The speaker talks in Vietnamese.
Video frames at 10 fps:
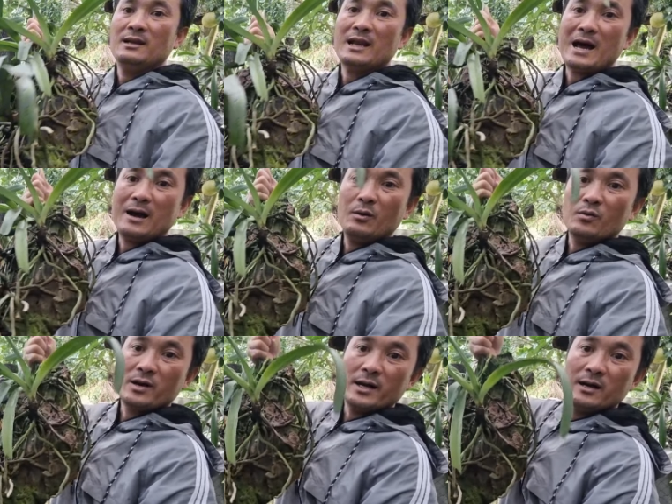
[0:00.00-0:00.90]
lá
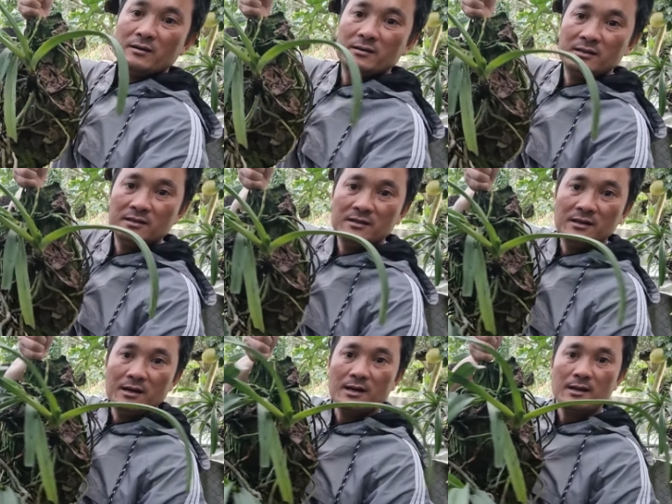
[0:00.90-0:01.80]
ok không
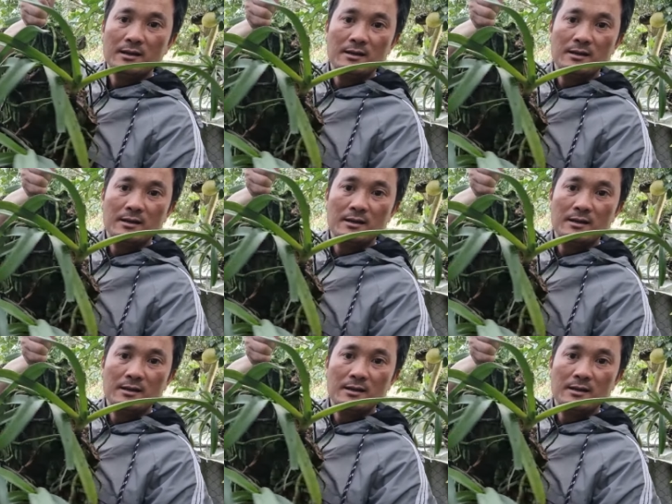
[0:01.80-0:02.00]
Đó.